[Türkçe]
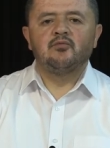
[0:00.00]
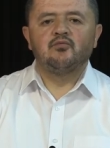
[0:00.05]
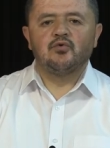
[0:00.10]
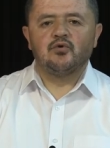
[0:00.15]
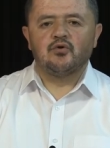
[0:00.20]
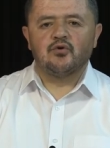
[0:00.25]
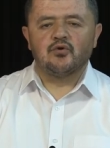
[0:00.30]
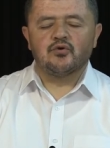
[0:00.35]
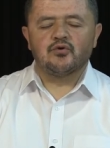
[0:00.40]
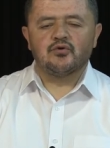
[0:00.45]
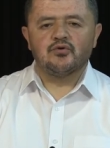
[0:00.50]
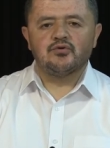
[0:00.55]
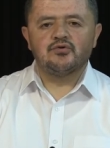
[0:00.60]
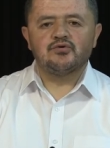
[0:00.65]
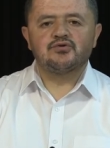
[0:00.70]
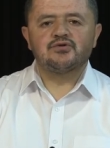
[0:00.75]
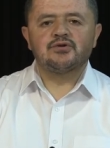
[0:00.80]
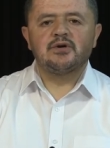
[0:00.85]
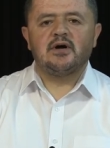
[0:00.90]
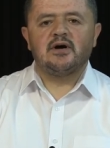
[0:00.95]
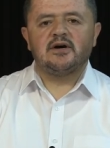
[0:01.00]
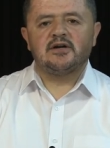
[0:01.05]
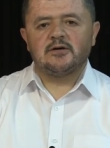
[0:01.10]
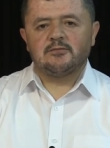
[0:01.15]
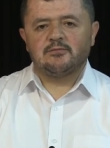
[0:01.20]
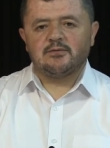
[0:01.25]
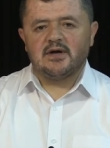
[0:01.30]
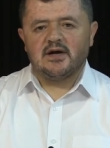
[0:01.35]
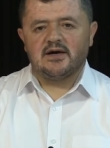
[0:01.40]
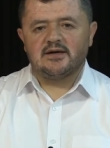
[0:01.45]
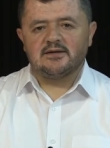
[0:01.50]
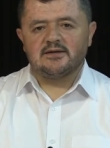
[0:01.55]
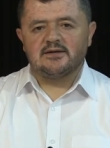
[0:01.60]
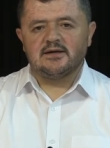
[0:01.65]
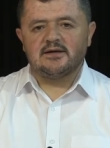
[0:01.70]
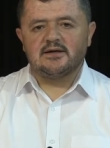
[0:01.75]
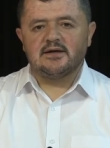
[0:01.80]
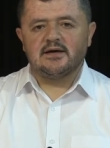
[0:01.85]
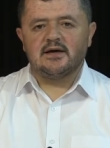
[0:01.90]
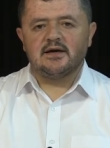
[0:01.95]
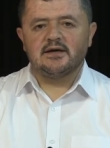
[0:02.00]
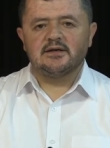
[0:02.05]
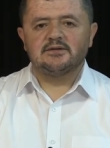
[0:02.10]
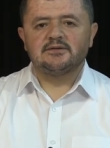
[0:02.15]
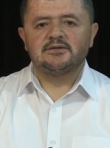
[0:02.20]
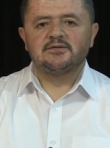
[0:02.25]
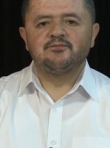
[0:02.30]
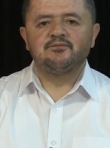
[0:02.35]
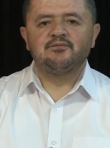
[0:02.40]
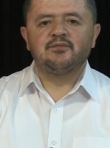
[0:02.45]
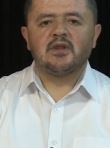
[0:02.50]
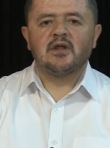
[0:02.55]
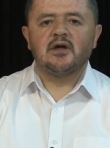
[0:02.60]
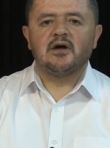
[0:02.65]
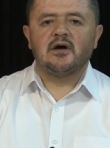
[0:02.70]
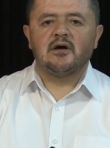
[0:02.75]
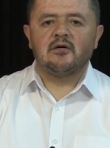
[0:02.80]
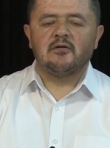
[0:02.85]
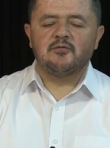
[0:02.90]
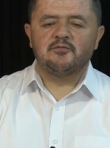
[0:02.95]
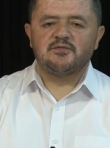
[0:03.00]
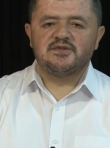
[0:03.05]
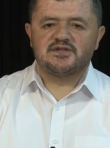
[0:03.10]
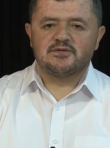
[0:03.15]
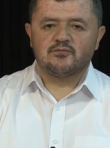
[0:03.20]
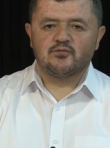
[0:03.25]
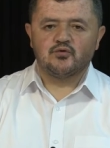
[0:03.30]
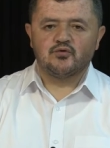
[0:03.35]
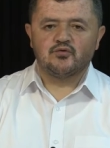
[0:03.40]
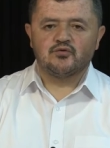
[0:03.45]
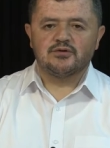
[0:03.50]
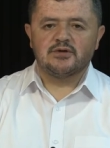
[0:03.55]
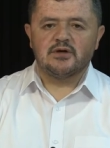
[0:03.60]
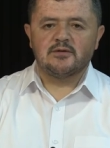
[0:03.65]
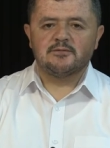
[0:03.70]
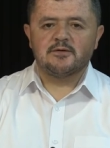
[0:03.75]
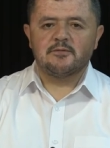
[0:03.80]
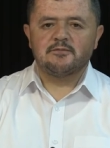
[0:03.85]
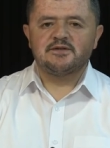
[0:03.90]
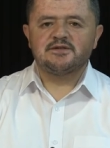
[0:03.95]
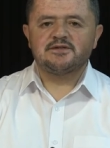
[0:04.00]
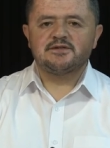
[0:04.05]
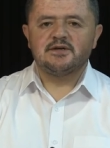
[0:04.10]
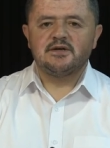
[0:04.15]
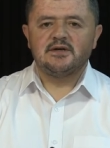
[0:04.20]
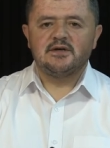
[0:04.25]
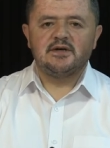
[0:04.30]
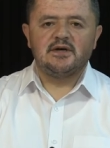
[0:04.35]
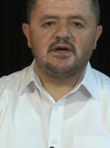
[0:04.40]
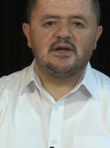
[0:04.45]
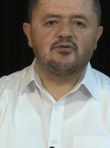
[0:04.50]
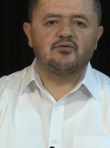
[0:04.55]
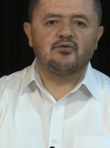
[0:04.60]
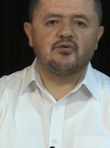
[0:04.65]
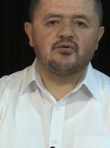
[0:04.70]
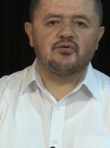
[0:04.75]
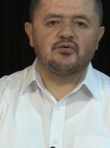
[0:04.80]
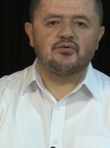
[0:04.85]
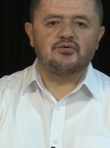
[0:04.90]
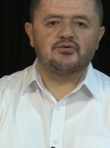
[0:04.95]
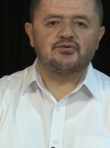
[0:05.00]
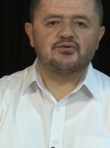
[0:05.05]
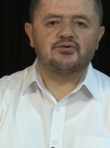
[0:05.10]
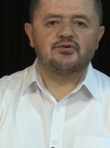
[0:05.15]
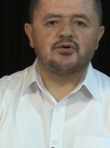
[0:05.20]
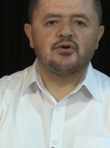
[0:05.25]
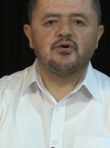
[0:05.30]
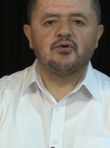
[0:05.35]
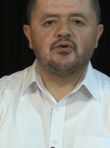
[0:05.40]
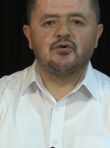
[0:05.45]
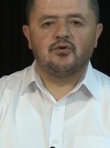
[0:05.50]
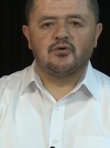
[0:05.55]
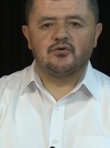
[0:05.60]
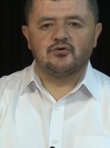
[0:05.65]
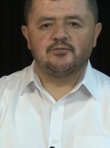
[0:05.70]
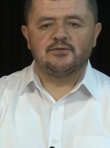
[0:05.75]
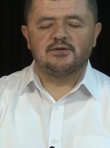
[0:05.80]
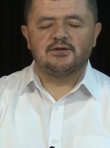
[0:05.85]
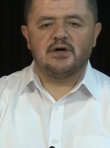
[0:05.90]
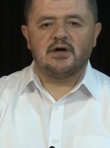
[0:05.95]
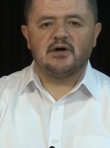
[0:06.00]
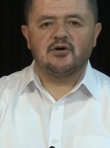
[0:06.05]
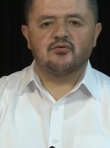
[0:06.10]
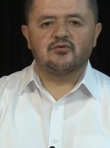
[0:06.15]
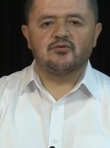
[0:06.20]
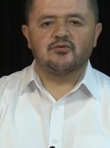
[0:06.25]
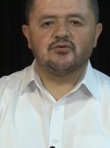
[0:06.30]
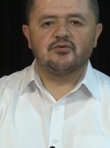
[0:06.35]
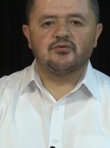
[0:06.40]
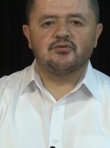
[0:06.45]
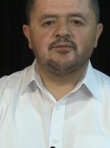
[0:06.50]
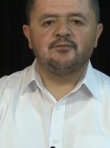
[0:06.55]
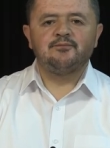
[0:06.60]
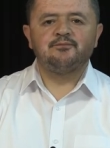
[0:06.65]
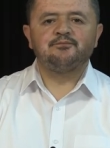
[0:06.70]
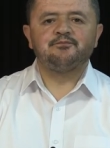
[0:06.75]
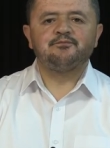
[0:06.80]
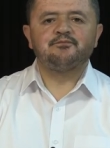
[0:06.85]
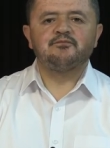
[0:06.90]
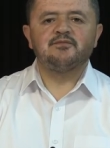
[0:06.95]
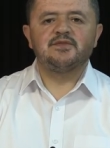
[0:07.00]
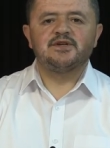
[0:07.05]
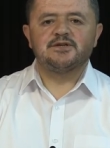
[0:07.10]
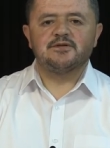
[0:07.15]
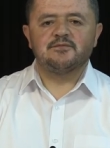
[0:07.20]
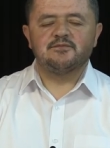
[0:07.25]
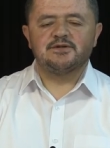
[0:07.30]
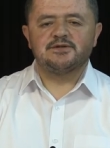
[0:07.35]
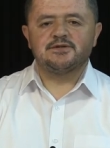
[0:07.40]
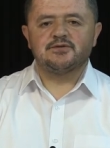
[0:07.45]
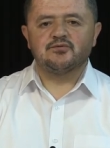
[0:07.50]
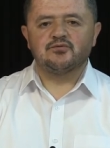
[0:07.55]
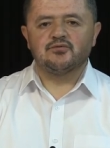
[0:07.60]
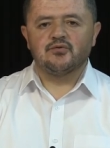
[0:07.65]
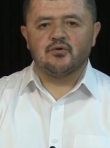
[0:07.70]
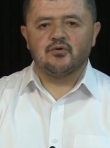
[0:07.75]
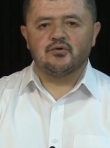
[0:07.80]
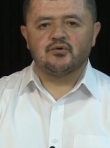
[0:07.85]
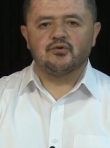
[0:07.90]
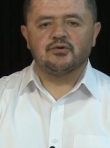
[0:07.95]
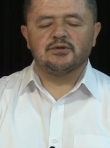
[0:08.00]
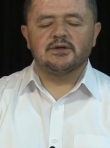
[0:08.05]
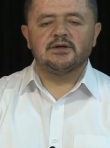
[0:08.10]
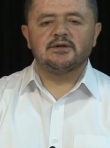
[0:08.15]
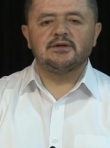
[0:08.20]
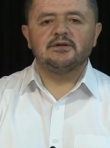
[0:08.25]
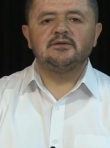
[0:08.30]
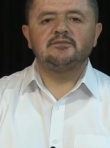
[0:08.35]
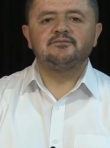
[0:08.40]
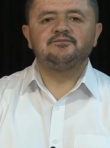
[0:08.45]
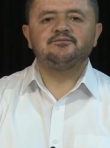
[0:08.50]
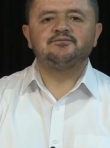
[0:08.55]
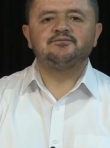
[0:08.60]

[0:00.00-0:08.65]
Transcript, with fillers: Bu okuyuş Arap karilere ait. Ama bizim uygulamamız ilk okuyuş. Onu bir daha okuyorum. Bizim için doğru olanı.